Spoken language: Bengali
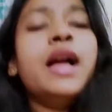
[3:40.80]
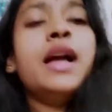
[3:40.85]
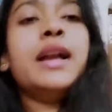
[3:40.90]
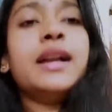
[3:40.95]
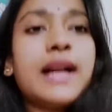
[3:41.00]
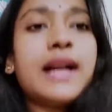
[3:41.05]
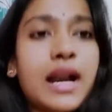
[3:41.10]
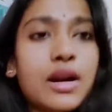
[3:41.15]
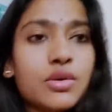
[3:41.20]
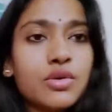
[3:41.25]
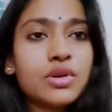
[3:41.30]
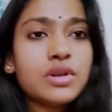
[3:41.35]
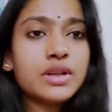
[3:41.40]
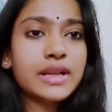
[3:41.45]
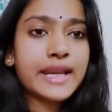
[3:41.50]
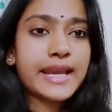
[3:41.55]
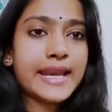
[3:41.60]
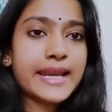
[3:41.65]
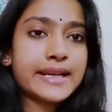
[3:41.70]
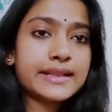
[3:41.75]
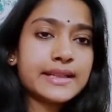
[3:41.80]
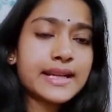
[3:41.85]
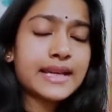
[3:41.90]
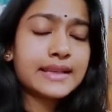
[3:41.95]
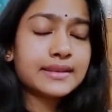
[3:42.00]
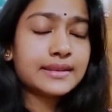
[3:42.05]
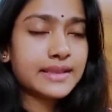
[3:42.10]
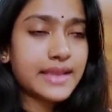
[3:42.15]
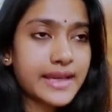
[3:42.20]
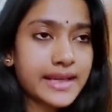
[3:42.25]
কারণ
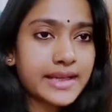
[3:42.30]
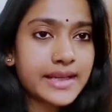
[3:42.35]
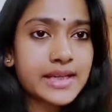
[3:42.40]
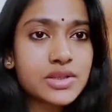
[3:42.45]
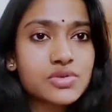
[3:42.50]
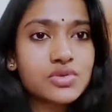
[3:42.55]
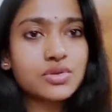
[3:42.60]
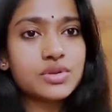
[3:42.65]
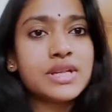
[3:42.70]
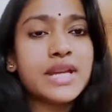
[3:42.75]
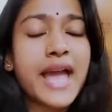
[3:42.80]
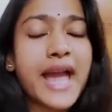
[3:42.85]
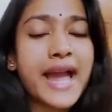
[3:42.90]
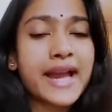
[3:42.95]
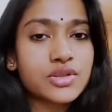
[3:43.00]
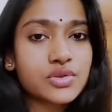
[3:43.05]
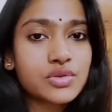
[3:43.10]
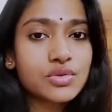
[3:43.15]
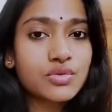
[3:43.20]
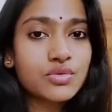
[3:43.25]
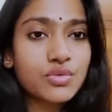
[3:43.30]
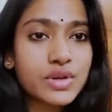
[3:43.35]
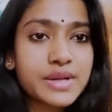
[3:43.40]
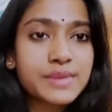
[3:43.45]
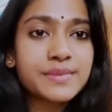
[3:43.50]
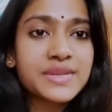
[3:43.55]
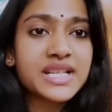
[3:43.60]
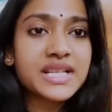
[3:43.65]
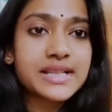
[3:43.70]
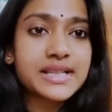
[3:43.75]
এটার থেকে যদি একশো কুড়ি
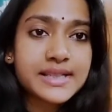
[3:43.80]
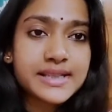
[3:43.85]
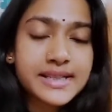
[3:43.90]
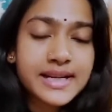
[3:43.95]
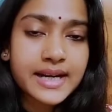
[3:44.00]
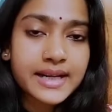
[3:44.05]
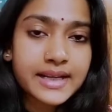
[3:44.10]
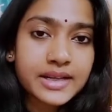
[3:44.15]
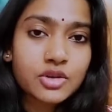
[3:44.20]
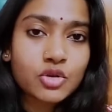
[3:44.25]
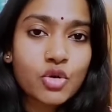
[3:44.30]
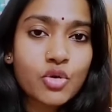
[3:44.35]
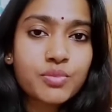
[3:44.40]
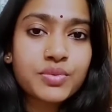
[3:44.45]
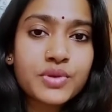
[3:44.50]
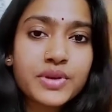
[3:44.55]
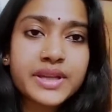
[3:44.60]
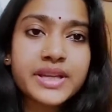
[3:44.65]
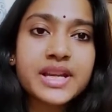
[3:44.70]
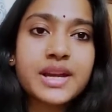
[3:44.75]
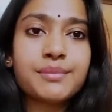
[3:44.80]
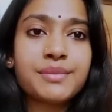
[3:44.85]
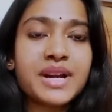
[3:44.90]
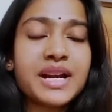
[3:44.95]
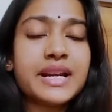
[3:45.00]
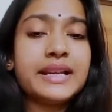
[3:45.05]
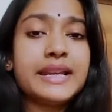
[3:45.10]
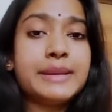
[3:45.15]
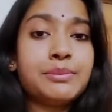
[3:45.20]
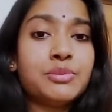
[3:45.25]
মিলিলিটারের ওপরেই আমরা
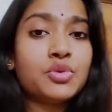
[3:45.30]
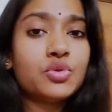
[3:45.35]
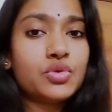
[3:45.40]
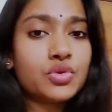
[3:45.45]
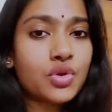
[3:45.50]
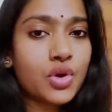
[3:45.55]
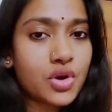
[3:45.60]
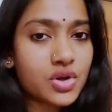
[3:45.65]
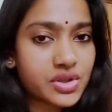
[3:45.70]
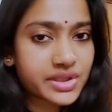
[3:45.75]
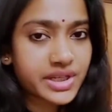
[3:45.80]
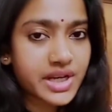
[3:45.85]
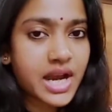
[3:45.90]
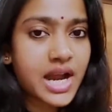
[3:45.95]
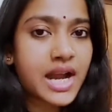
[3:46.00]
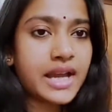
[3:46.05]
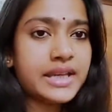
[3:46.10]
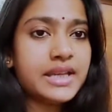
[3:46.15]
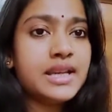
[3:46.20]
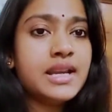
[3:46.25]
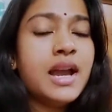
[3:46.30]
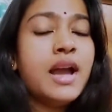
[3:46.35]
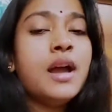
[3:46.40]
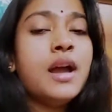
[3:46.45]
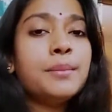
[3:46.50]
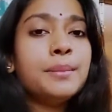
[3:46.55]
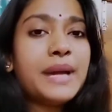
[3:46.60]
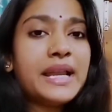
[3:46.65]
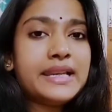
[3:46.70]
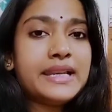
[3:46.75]
লেবুর রস খাই
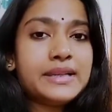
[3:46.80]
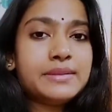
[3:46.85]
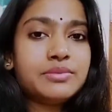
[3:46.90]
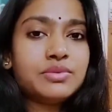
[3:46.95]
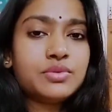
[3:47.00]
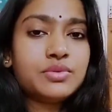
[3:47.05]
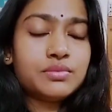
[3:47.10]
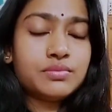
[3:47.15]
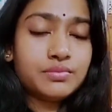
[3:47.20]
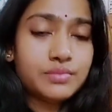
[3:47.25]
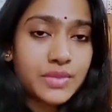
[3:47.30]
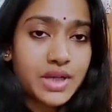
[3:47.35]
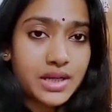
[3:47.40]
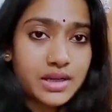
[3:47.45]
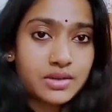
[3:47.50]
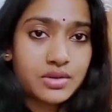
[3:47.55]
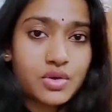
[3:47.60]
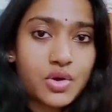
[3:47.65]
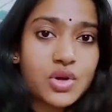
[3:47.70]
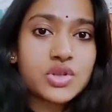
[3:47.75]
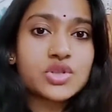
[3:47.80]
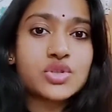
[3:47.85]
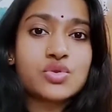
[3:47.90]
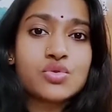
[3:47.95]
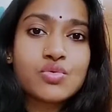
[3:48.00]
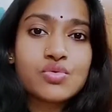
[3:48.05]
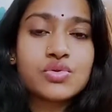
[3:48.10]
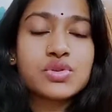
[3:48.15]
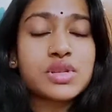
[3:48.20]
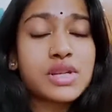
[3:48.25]
বা লেবু রস
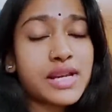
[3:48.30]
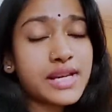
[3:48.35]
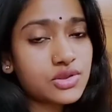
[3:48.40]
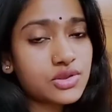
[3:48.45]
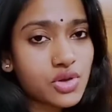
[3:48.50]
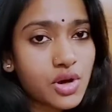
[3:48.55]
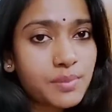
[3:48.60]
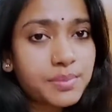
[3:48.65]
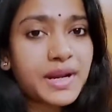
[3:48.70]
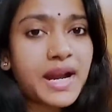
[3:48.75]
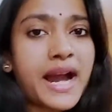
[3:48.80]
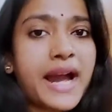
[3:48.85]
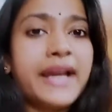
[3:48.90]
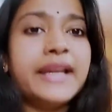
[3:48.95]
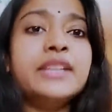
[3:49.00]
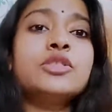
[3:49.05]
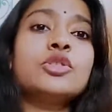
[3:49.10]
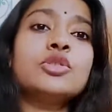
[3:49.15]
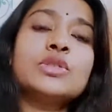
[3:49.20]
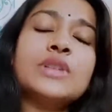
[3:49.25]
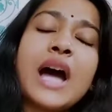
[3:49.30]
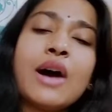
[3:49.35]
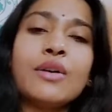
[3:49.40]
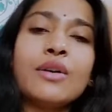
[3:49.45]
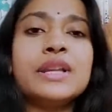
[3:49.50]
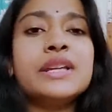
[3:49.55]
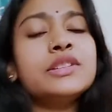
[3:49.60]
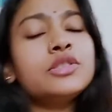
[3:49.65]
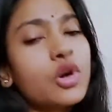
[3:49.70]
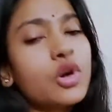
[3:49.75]
জুস এসব খাই তো
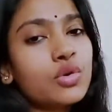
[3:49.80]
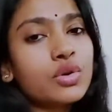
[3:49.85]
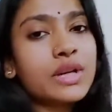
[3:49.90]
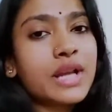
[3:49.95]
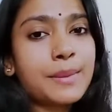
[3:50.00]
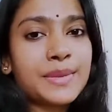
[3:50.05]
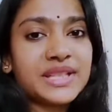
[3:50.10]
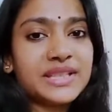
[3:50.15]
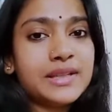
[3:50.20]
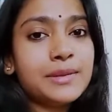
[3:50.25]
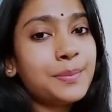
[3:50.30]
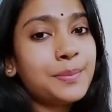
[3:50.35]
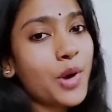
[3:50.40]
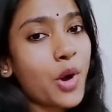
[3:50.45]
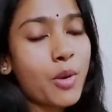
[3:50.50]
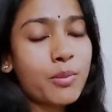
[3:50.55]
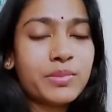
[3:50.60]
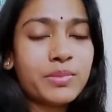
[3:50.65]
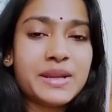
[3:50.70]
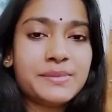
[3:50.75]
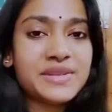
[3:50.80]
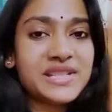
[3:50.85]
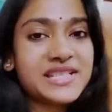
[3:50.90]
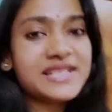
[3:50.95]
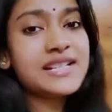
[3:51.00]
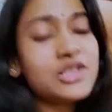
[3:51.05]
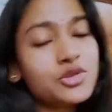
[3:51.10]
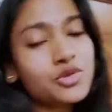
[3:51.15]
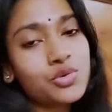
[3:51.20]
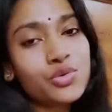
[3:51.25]
তাহলেই তখন আমাদের
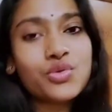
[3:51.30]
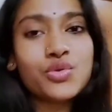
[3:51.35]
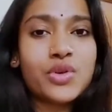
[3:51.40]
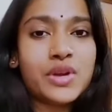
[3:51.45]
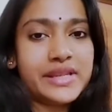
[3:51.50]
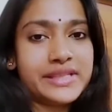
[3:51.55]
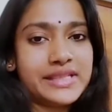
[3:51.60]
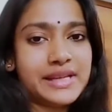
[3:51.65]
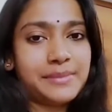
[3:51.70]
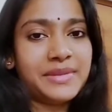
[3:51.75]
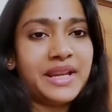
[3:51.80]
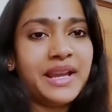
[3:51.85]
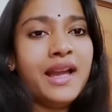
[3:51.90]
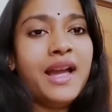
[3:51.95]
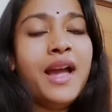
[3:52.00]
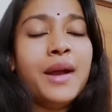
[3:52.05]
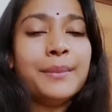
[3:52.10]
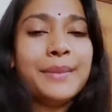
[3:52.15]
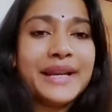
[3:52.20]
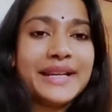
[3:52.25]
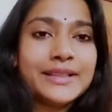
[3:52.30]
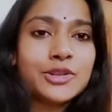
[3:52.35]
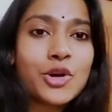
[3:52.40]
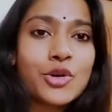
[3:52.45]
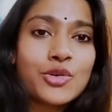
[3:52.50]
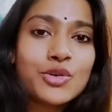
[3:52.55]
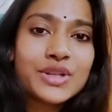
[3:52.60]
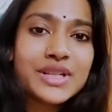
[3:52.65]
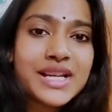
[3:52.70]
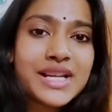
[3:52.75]
প্রবলেমেটিক শুরু হয়ে যাবে মানে
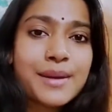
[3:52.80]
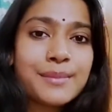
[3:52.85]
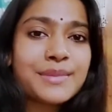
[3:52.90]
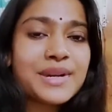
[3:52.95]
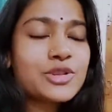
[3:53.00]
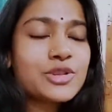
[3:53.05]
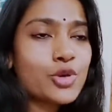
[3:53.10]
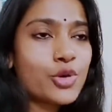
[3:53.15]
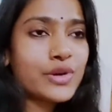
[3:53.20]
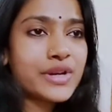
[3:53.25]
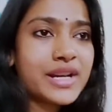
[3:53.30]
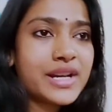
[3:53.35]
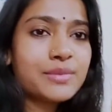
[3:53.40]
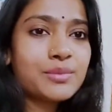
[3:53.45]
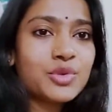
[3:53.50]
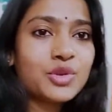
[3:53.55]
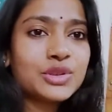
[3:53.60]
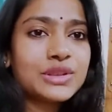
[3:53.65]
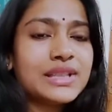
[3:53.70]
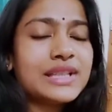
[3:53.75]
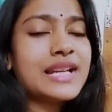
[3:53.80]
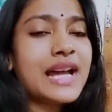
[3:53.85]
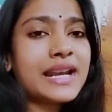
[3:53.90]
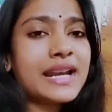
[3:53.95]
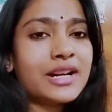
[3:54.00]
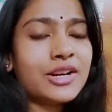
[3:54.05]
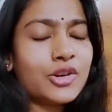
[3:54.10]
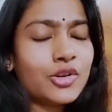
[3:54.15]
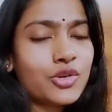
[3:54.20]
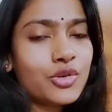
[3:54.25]
তখনই আমরা শরীরের মধ্যে
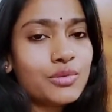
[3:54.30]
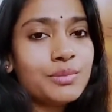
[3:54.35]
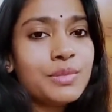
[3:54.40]
নানা রকম